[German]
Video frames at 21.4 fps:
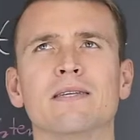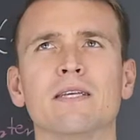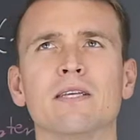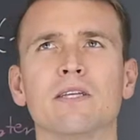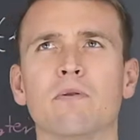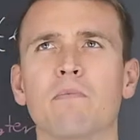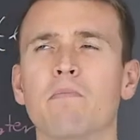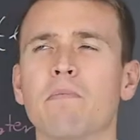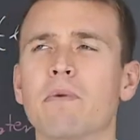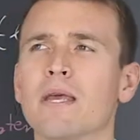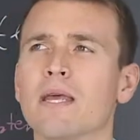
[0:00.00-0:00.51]

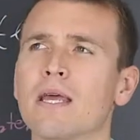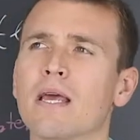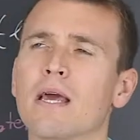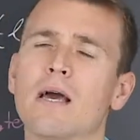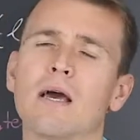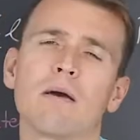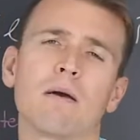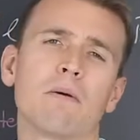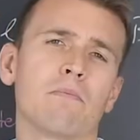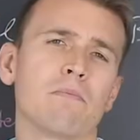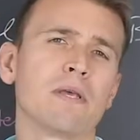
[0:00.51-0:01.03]
nicht
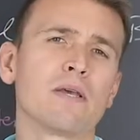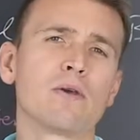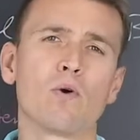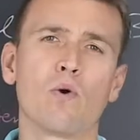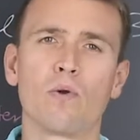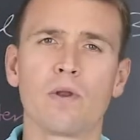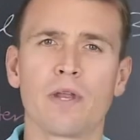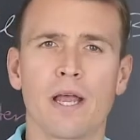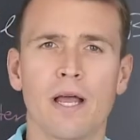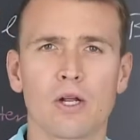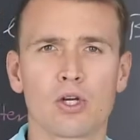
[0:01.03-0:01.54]
mehr
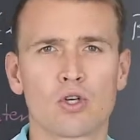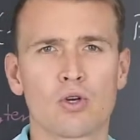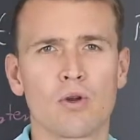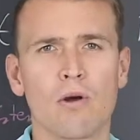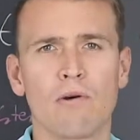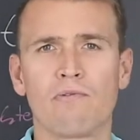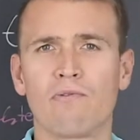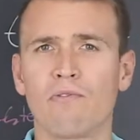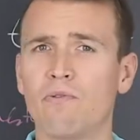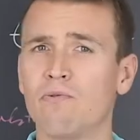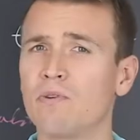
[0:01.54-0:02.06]

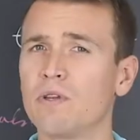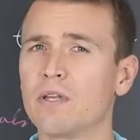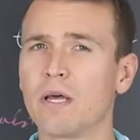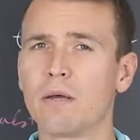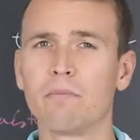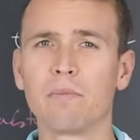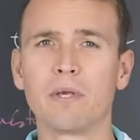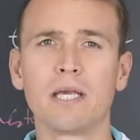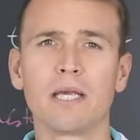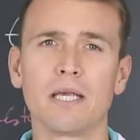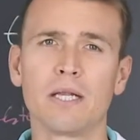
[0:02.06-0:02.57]
Mikronährstoffe,
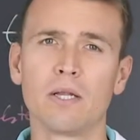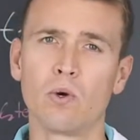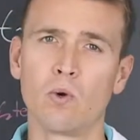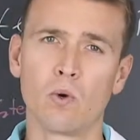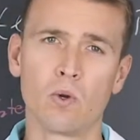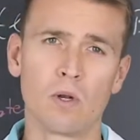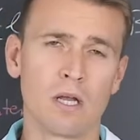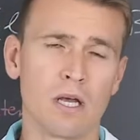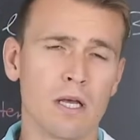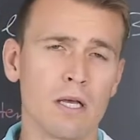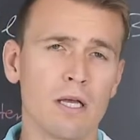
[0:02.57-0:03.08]
Vitamine
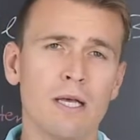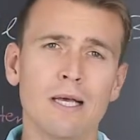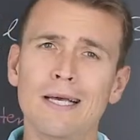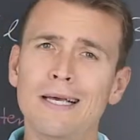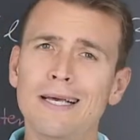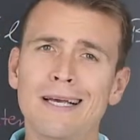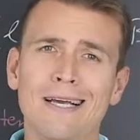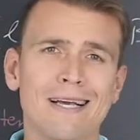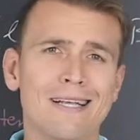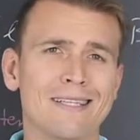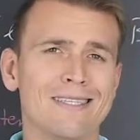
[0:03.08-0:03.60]
oder
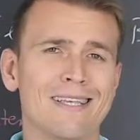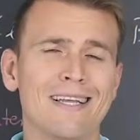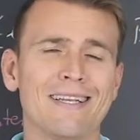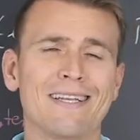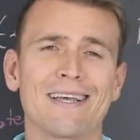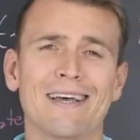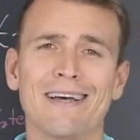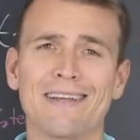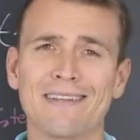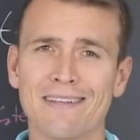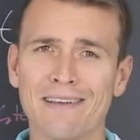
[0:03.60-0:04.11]
etc.
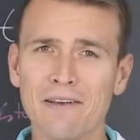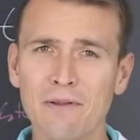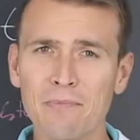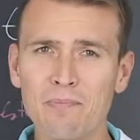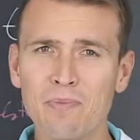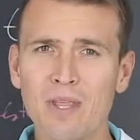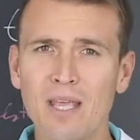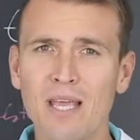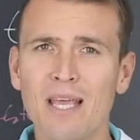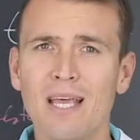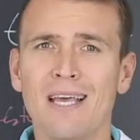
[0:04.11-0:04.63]

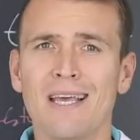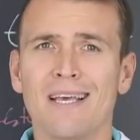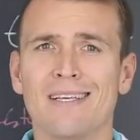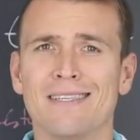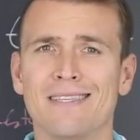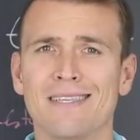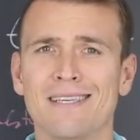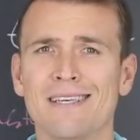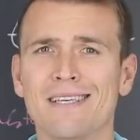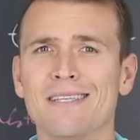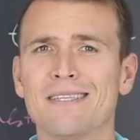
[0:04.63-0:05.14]
drin.
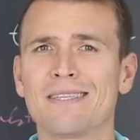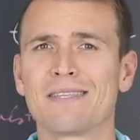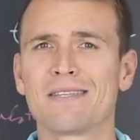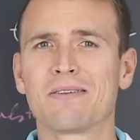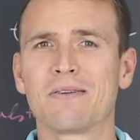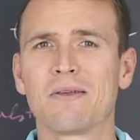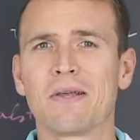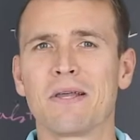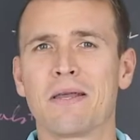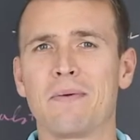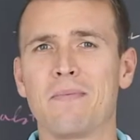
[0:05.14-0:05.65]
Es
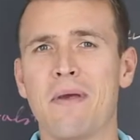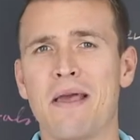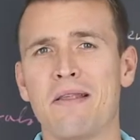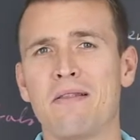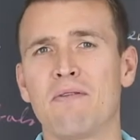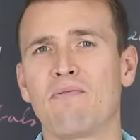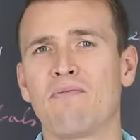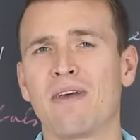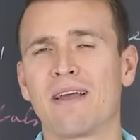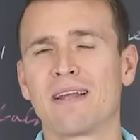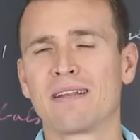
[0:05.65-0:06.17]
ist im
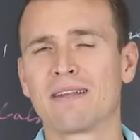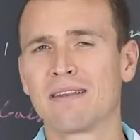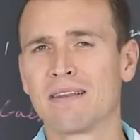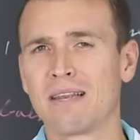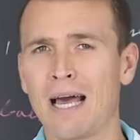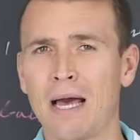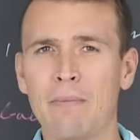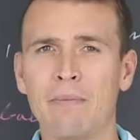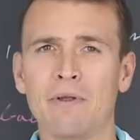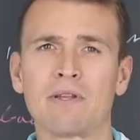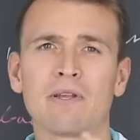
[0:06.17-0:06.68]
Endeffekt
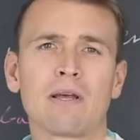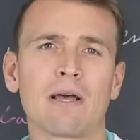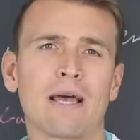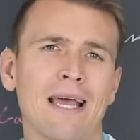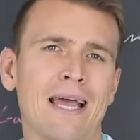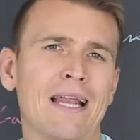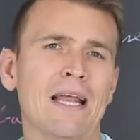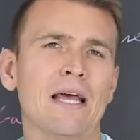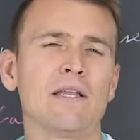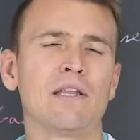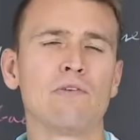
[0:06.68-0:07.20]
damit
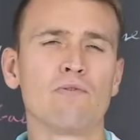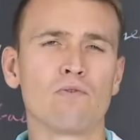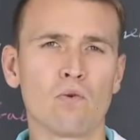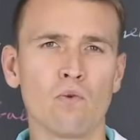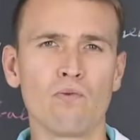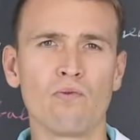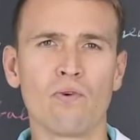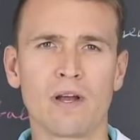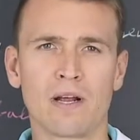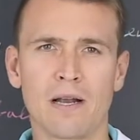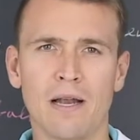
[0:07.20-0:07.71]
relativ
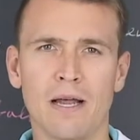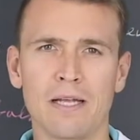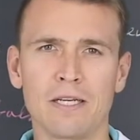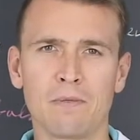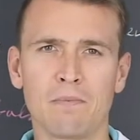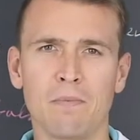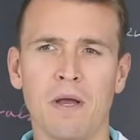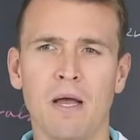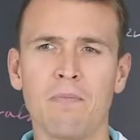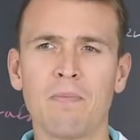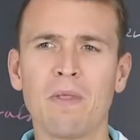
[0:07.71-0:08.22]
gut
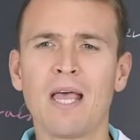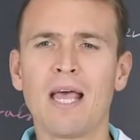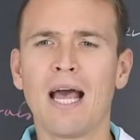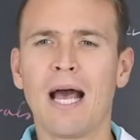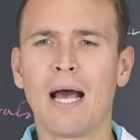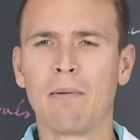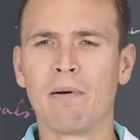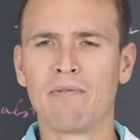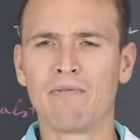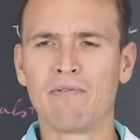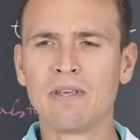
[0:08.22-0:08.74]
vergleichbar.
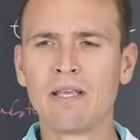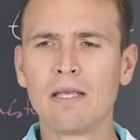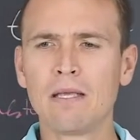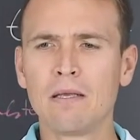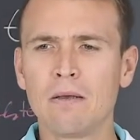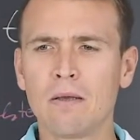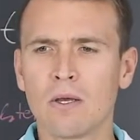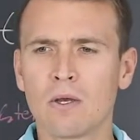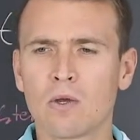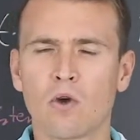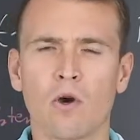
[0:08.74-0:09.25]
Aber
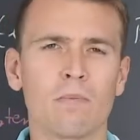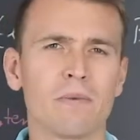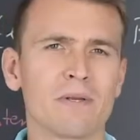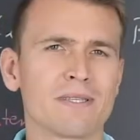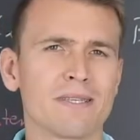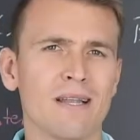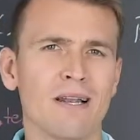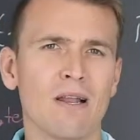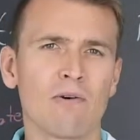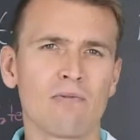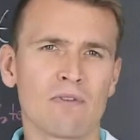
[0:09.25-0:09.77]
wie kommt es
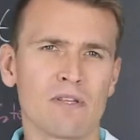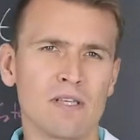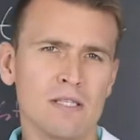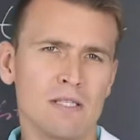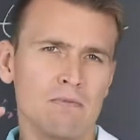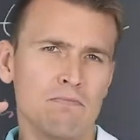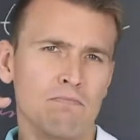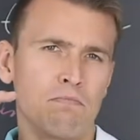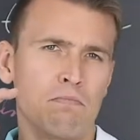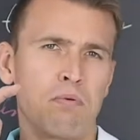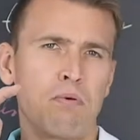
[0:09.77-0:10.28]
dann auf
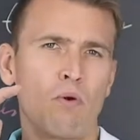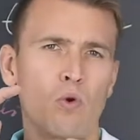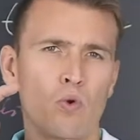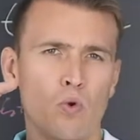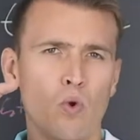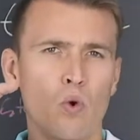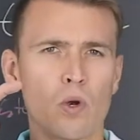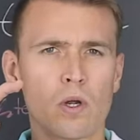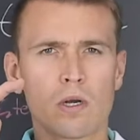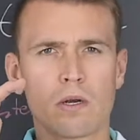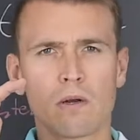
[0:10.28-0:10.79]
diesen
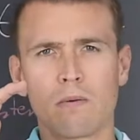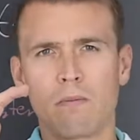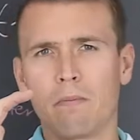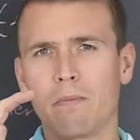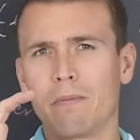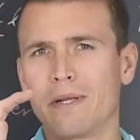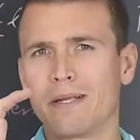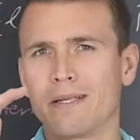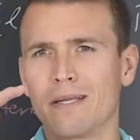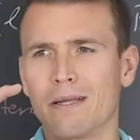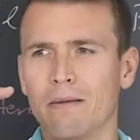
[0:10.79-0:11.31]
Produkten
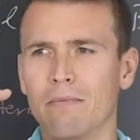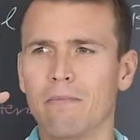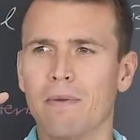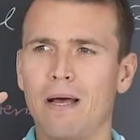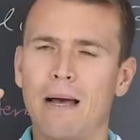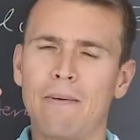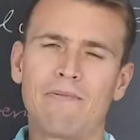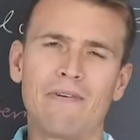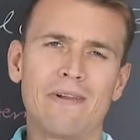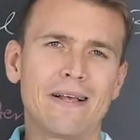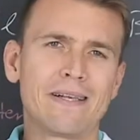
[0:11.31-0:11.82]
mit dem
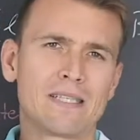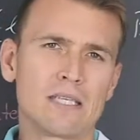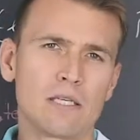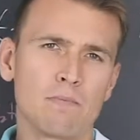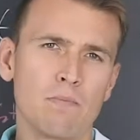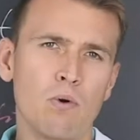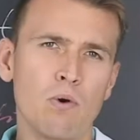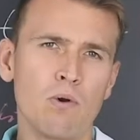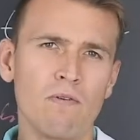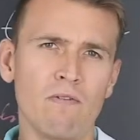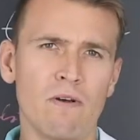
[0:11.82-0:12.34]

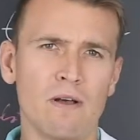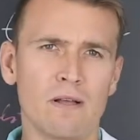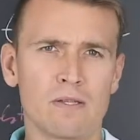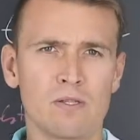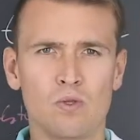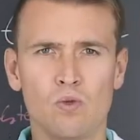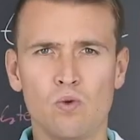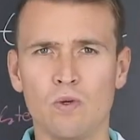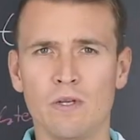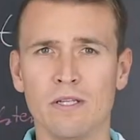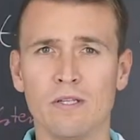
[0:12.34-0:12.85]
Apfelessigpulver
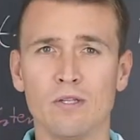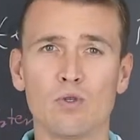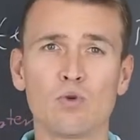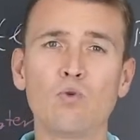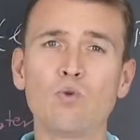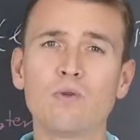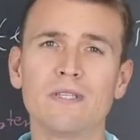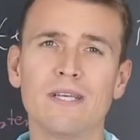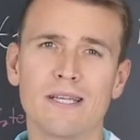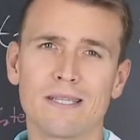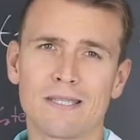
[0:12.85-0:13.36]
zu den
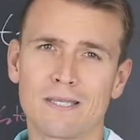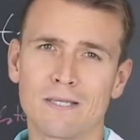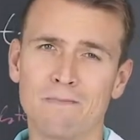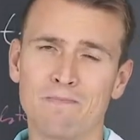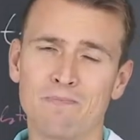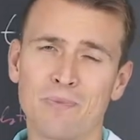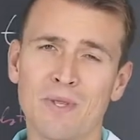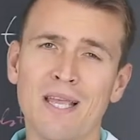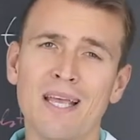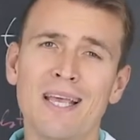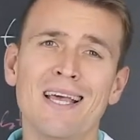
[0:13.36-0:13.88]

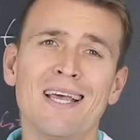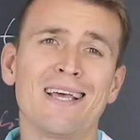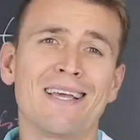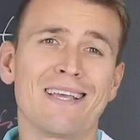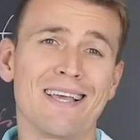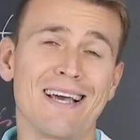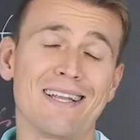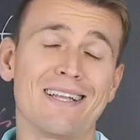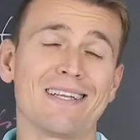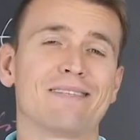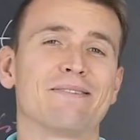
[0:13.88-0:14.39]
Zusätzen?
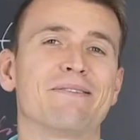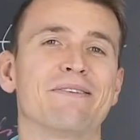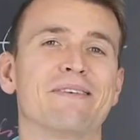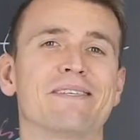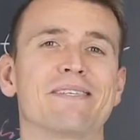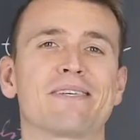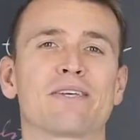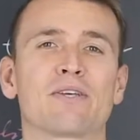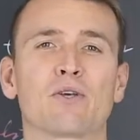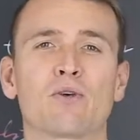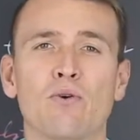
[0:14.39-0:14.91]
Ja, das
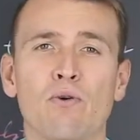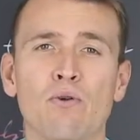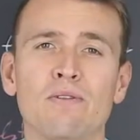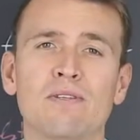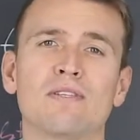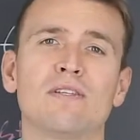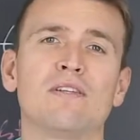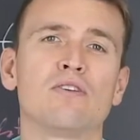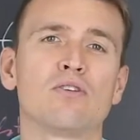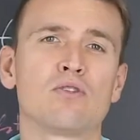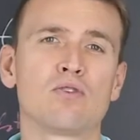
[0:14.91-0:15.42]
ist
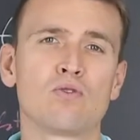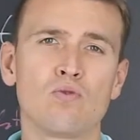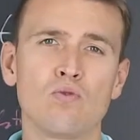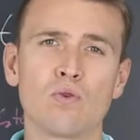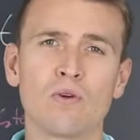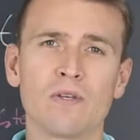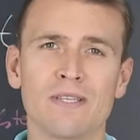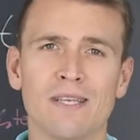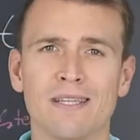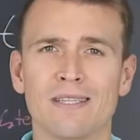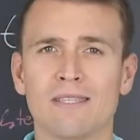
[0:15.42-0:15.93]
künstlich
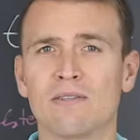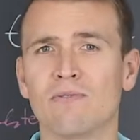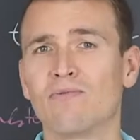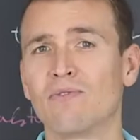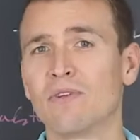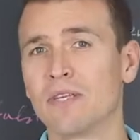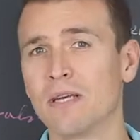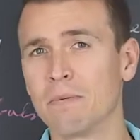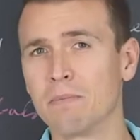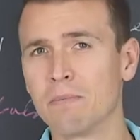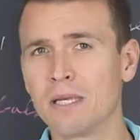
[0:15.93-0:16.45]
zugesetzte
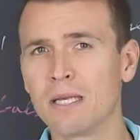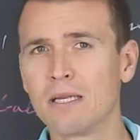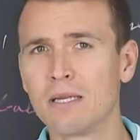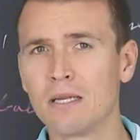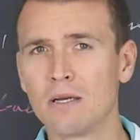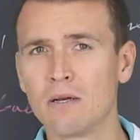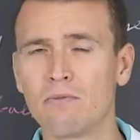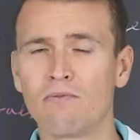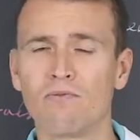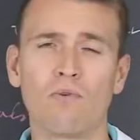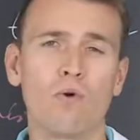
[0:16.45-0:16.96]

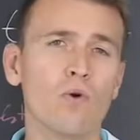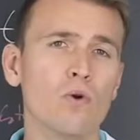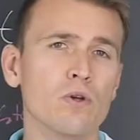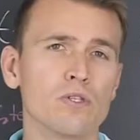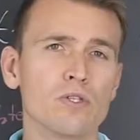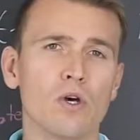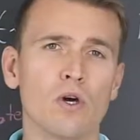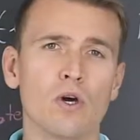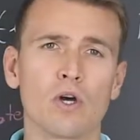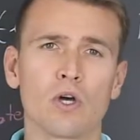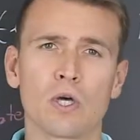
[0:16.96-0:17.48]
Vitamine,
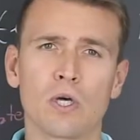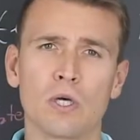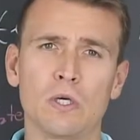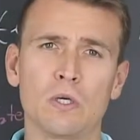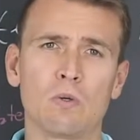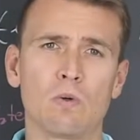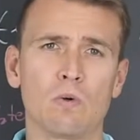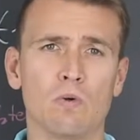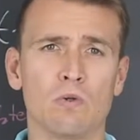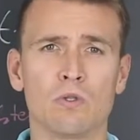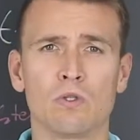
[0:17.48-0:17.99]

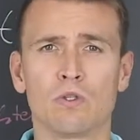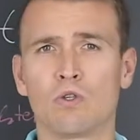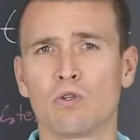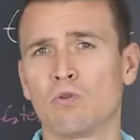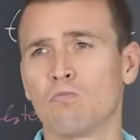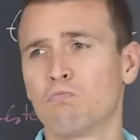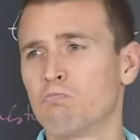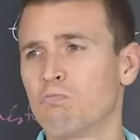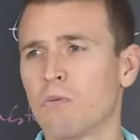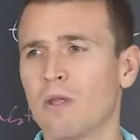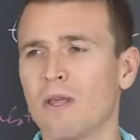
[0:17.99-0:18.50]
Folsäure und
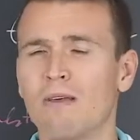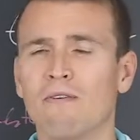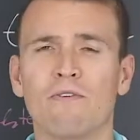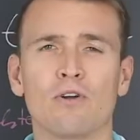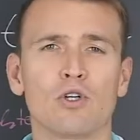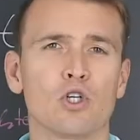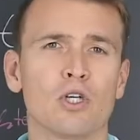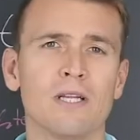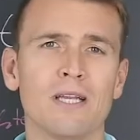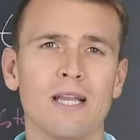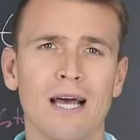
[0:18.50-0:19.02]

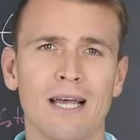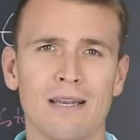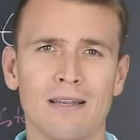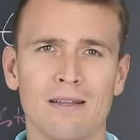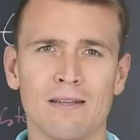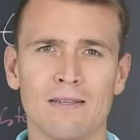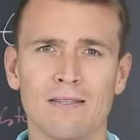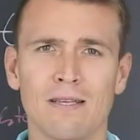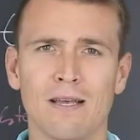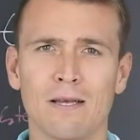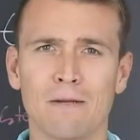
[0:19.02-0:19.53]
verschiedene
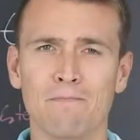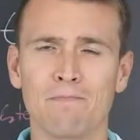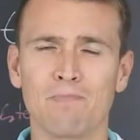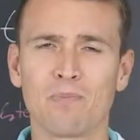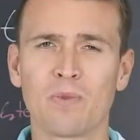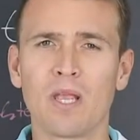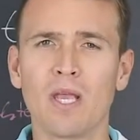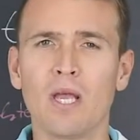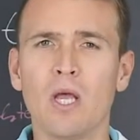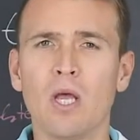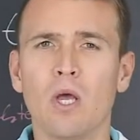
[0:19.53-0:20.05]
andere Sachen.
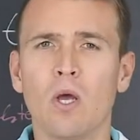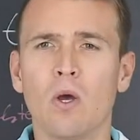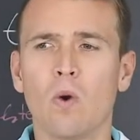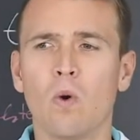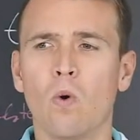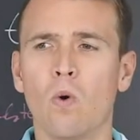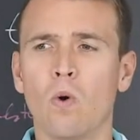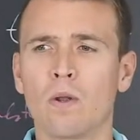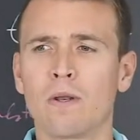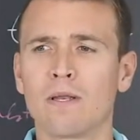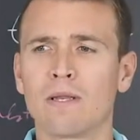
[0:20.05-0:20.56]

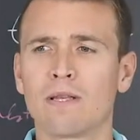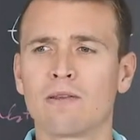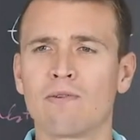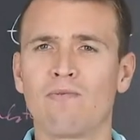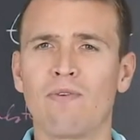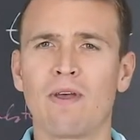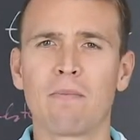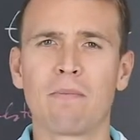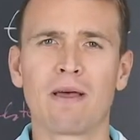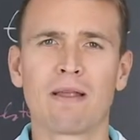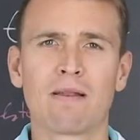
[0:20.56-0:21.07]
Und
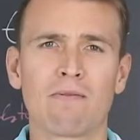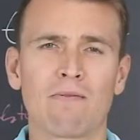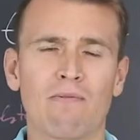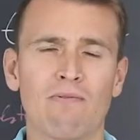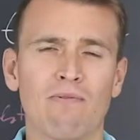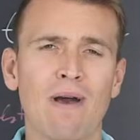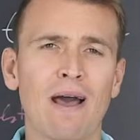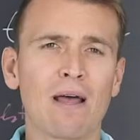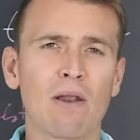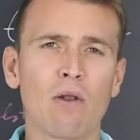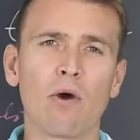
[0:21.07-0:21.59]
wenn man
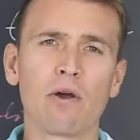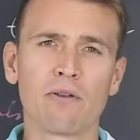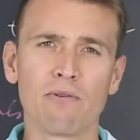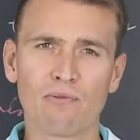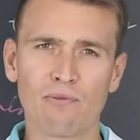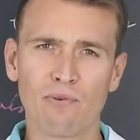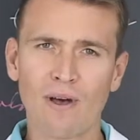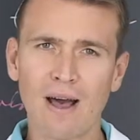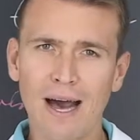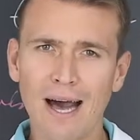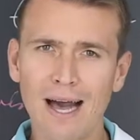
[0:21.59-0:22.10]
Fachleute
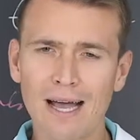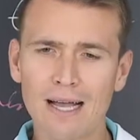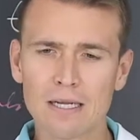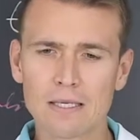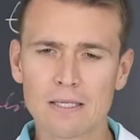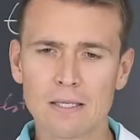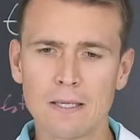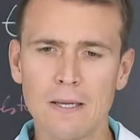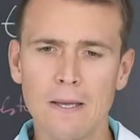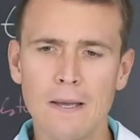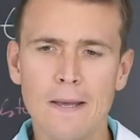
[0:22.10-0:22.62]

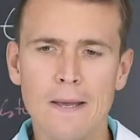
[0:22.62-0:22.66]
fragt,